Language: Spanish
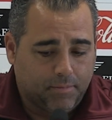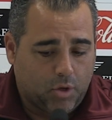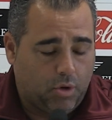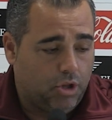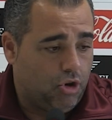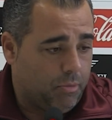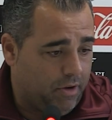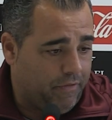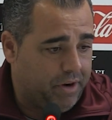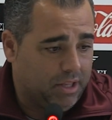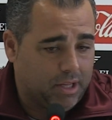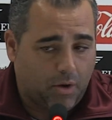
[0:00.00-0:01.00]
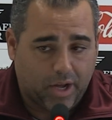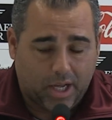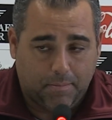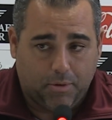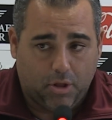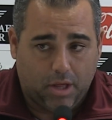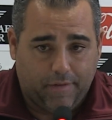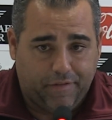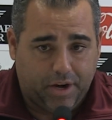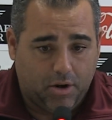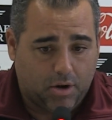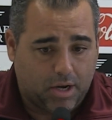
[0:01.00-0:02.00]
cuando nos hemos enfrentado a equipos de
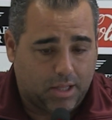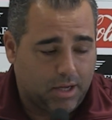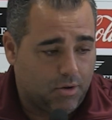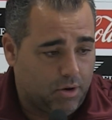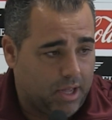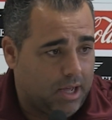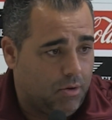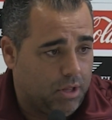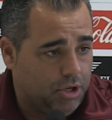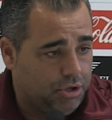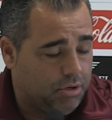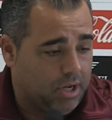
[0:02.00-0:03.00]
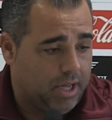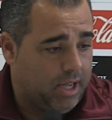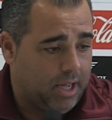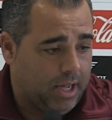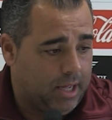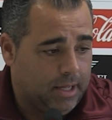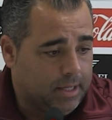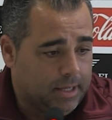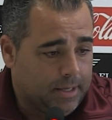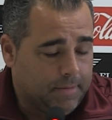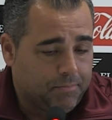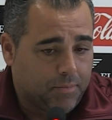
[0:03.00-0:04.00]
inferior categoría, lo he dicho que,
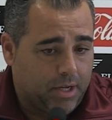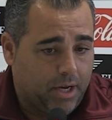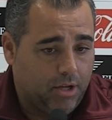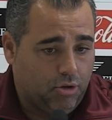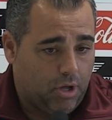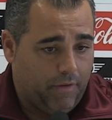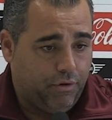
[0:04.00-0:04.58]
que en esto del